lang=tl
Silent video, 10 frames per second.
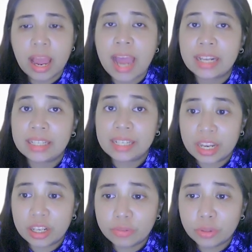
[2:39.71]
At the
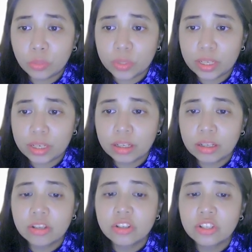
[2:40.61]
end of the week,
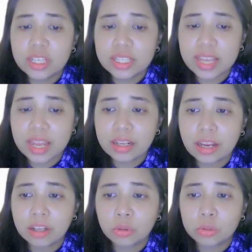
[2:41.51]
she sent
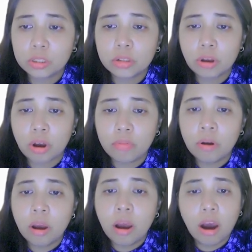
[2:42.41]
a total of
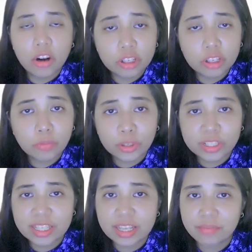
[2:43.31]
147
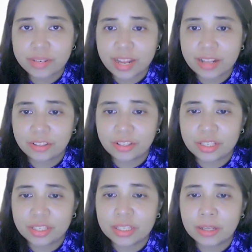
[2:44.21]

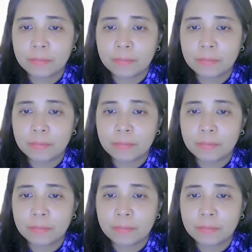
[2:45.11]
letters.